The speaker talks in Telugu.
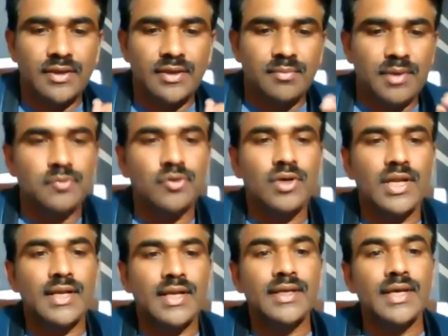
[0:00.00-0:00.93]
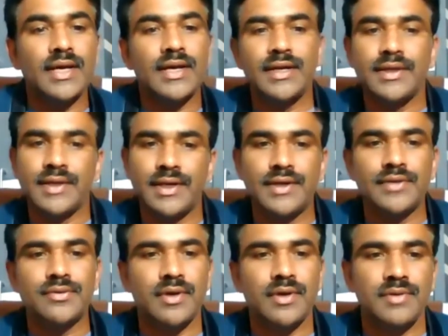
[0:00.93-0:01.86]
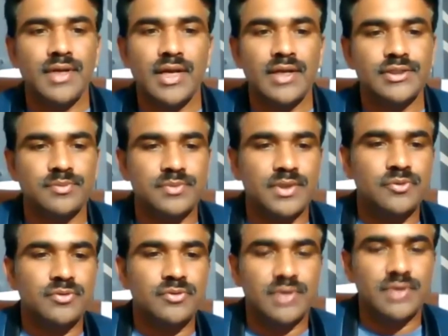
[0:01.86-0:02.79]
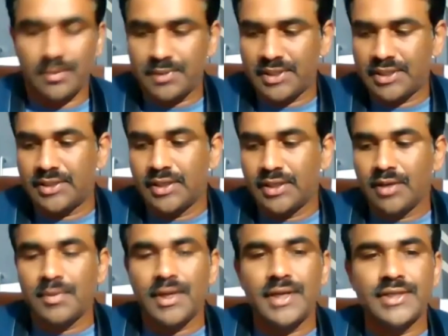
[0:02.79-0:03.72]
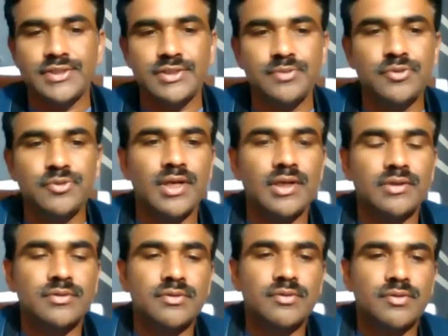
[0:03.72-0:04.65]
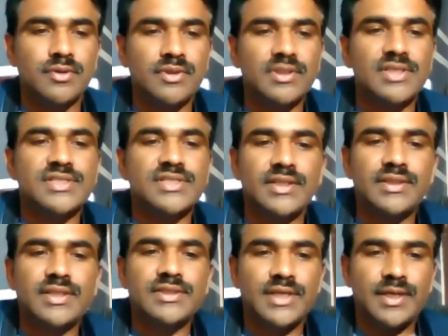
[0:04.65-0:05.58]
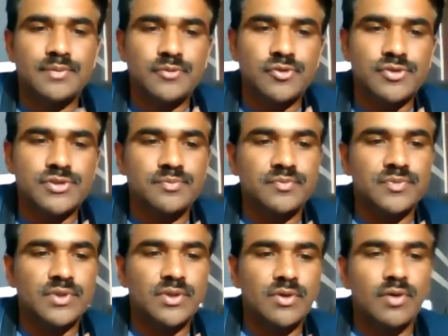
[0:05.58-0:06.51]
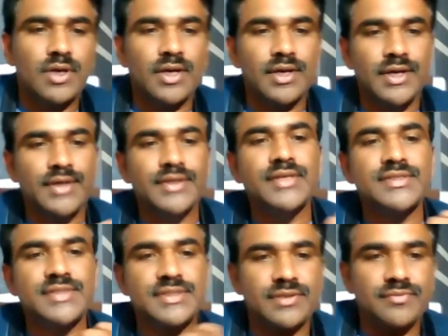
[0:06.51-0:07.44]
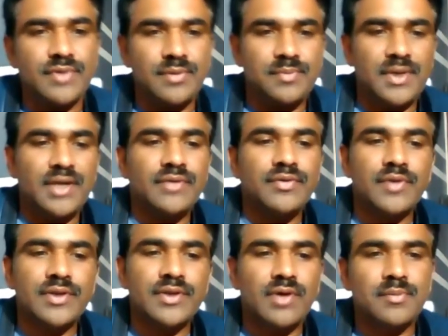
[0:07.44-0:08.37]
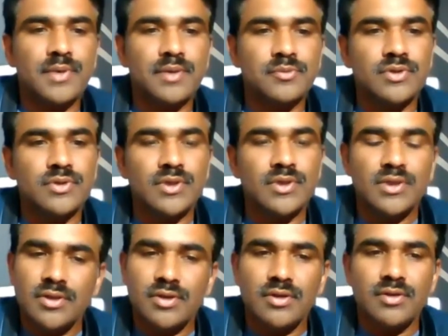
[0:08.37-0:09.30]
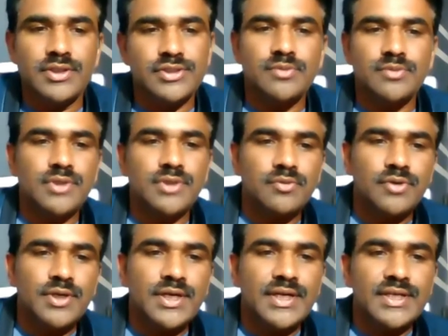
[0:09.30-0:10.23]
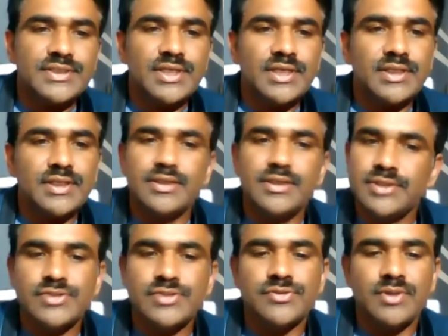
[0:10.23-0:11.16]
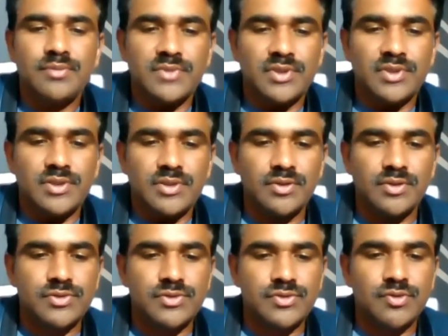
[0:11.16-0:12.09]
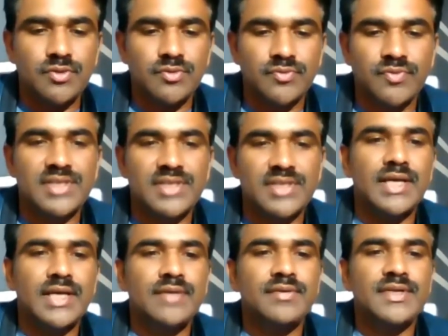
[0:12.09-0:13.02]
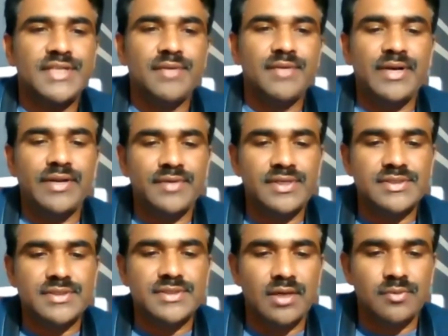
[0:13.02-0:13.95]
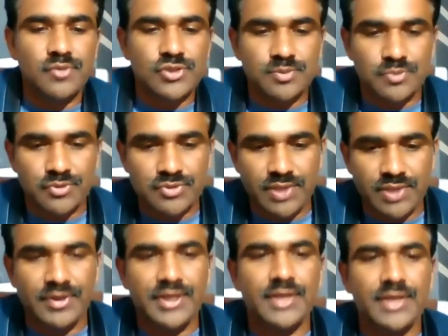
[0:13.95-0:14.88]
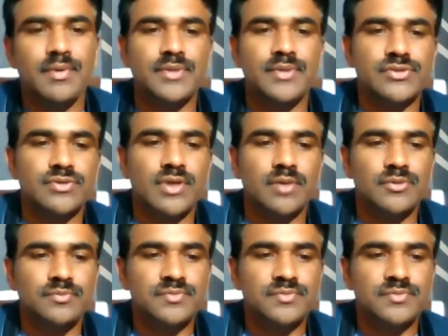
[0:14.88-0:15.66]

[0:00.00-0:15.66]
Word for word: మనము లెర్నింగ్ ఎర్నింగ్ రెండు కూడా ఉండాలని చెప్తాం కాబట్టి మన డిస్ట్రిబ్యూటర్లకు కొంత స్ట్రెంగ్తెన్ చేయడం కోసం ఒక ఎడ్యుకేషన్ సిస్టమ్ వైబ్రెంట్ వివా ద్వారా మనము డిస్ట్రిబ్యూటర్ ఓరియంటేషన్ అనేది చేస్తున్నాం సో ఫాస్ట్ గా ఇన్వైట్ చేయండి మై డియర్ ఫ్రెండ్స్ ఆల్మోస్ట్ ఇప్పుడు సెవెంటీ మెంబర్స్ ఉన్నాము